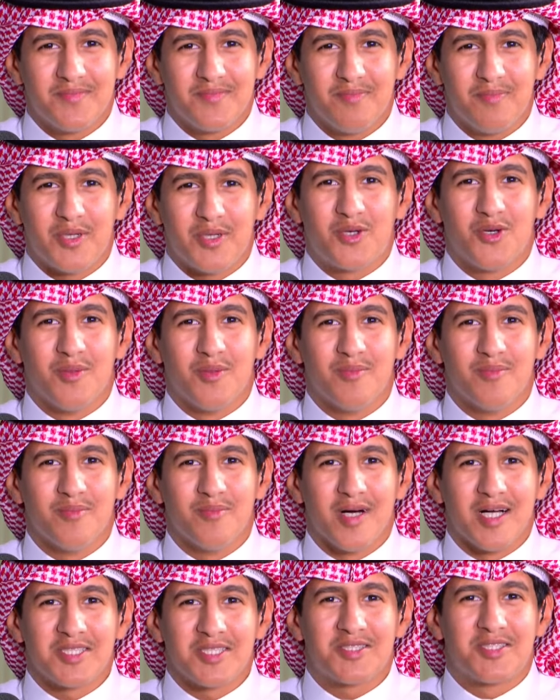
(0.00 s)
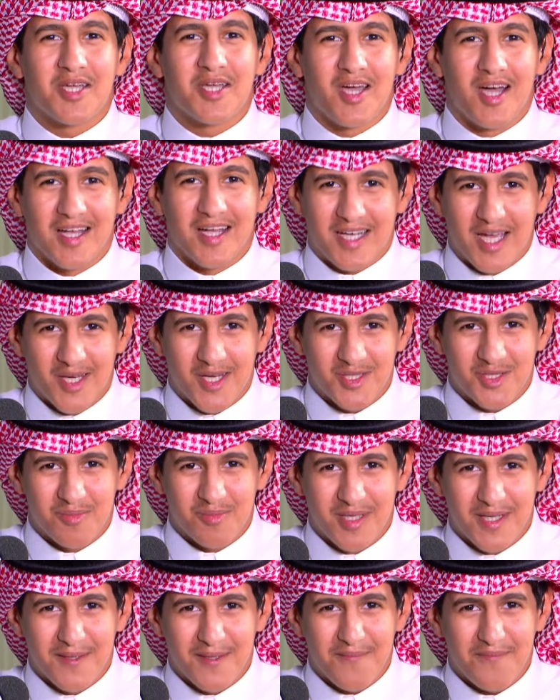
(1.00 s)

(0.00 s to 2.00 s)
بكم أصدقاء كاريزما